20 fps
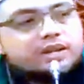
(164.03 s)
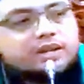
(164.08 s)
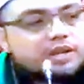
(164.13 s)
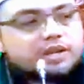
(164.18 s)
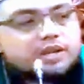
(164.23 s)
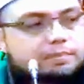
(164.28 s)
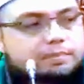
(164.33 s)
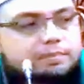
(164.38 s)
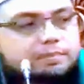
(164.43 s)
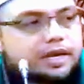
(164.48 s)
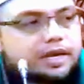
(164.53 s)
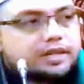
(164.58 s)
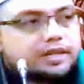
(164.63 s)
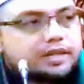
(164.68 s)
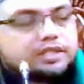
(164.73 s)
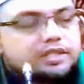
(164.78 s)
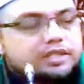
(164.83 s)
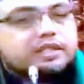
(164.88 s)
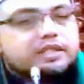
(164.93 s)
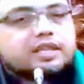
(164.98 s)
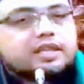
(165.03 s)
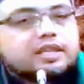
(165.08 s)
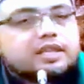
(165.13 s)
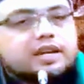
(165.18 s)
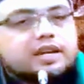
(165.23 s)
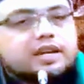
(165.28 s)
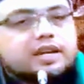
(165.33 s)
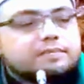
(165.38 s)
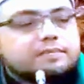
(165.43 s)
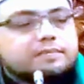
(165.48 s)
Sampean
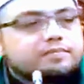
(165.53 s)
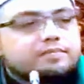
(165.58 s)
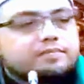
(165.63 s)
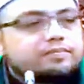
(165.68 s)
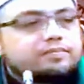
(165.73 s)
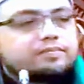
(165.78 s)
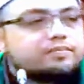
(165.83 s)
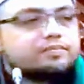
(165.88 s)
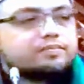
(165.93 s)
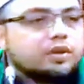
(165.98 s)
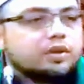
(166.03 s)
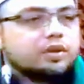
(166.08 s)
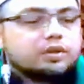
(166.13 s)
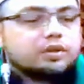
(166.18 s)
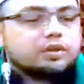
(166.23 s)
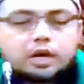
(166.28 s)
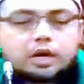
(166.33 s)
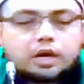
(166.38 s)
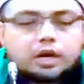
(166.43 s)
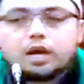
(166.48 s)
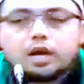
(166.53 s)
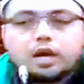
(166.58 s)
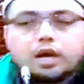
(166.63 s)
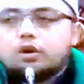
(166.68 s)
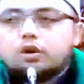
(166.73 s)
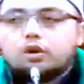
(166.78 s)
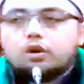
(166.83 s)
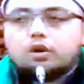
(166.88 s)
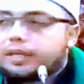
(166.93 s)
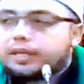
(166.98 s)
cinta dengan
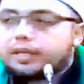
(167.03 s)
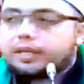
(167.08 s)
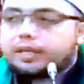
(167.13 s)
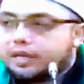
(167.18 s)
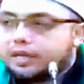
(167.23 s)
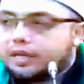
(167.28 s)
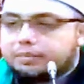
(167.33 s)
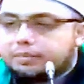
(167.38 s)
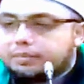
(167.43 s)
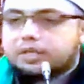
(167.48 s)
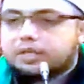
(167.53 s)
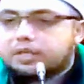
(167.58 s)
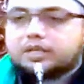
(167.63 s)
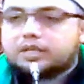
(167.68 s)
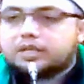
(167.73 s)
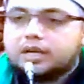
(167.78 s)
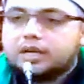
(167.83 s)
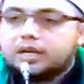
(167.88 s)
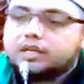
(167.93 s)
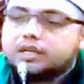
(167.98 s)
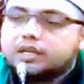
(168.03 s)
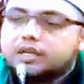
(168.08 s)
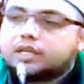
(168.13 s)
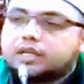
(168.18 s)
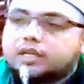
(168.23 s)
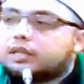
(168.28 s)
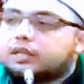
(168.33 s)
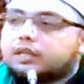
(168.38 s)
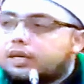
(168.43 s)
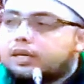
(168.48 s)
ahlul bait Nabi,
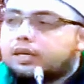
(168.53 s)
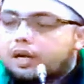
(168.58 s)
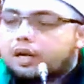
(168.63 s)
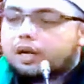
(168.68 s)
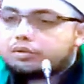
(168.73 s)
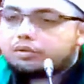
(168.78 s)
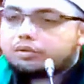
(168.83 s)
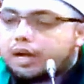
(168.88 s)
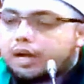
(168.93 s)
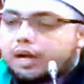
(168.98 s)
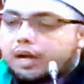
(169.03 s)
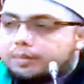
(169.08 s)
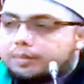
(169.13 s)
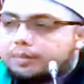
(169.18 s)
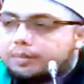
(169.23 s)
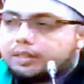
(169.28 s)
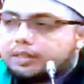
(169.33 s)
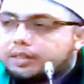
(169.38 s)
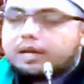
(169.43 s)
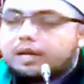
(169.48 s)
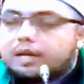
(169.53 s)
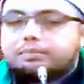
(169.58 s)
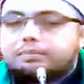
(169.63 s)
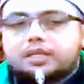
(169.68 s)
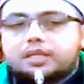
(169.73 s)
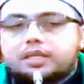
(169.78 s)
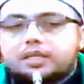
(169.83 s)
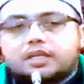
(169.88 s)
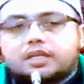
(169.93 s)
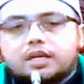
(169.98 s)
cinta dengan sahabat
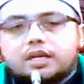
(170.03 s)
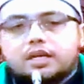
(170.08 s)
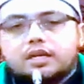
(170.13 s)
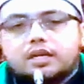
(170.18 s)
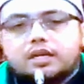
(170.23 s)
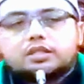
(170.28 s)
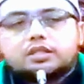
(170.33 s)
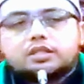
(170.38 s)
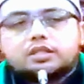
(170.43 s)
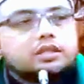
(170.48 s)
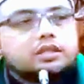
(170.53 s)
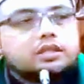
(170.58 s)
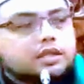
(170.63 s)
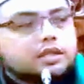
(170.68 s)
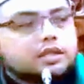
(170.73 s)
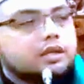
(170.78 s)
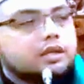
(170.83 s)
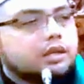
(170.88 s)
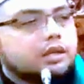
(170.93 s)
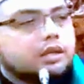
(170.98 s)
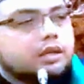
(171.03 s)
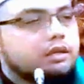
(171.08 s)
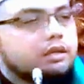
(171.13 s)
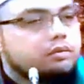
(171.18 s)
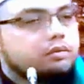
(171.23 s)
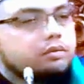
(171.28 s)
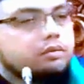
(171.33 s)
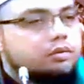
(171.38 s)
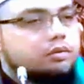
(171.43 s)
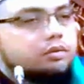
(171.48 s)
Nabi, cinta
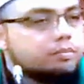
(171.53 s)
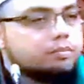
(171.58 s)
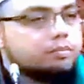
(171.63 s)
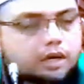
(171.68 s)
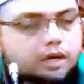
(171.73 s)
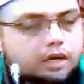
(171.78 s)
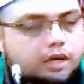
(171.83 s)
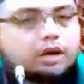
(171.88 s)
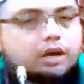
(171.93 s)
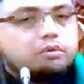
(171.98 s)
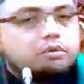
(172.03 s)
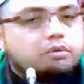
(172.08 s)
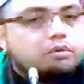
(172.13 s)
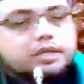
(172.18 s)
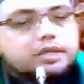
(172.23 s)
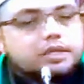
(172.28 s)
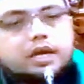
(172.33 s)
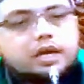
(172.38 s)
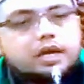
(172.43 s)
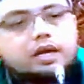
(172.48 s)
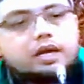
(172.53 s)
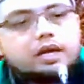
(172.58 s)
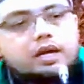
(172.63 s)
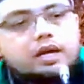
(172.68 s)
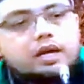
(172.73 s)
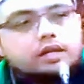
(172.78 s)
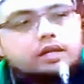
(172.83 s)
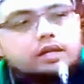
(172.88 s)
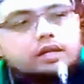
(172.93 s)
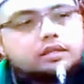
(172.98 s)
dengan para
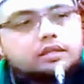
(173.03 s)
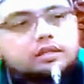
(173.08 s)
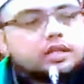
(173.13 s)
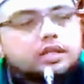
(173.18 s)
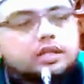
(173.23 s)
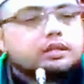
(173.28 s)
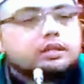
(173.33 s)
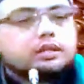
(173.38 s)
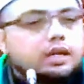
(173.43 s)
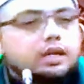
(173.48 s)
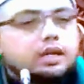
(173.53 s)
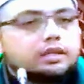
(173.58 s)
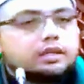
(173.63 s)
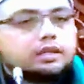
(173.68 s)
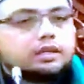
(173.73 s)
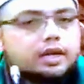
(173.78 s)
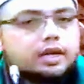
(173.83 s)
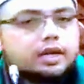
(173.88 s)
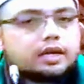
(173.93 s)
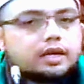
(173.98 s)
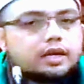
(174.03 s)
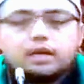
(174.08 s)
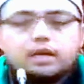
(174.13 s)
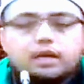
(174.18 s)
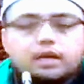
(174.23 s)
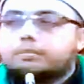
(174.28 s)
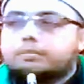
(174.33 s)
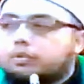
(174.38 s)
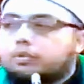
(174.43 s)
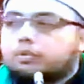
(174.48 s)
aulia, cinta dengan
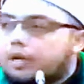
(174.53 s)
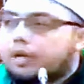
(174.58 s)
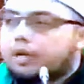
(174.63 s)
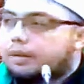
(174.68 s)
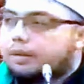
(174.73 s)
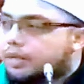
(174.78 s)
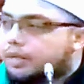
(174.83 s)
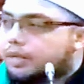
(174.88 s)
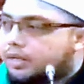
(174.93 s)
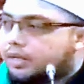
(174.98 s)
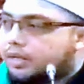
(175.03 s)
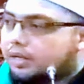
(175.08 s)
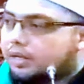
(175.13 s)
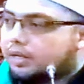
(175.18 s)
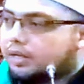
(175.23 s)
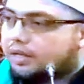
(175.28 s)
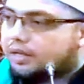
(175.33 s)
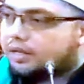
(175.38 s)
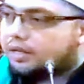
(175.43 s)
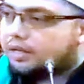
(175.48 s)
alim ulama,